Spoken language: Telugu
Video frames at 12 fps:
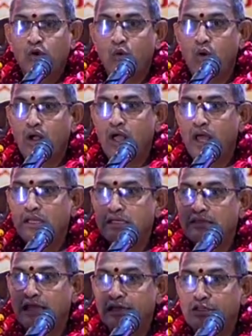
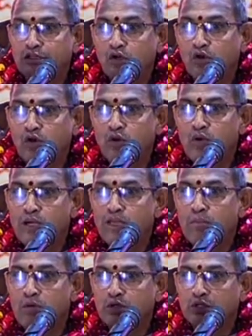లోకానికి తల్లిదండ్రులు
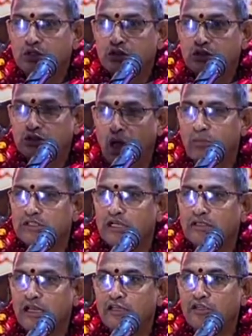అంటే
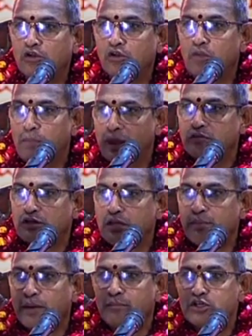మొట్టమొదటి తల్లిదండ్రులు పార్వతీ
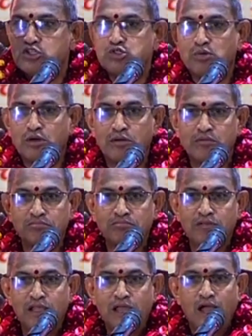పరమేశ్వరులు
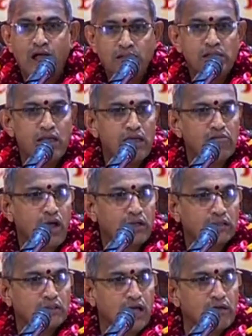అందుకే
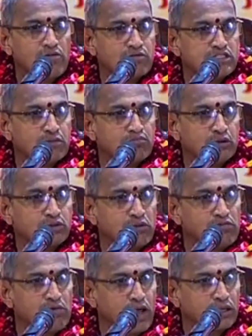వాగర్ధ
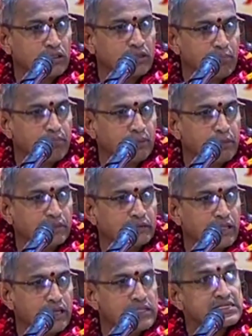వివసంపృక్తం వాగర్ధ
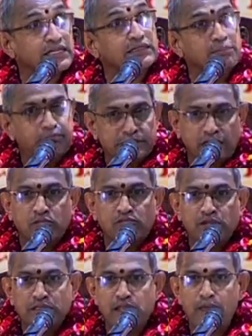ప్రతిపత్తయే జగతపితరౌ
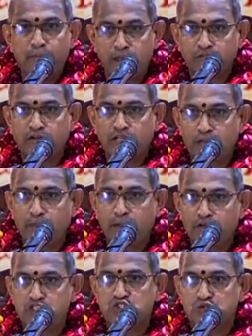వందే పార్వతీ
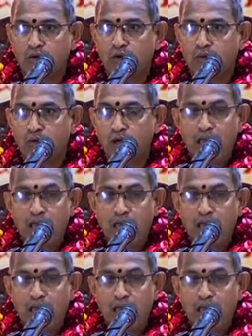పరమేశ్వరౌ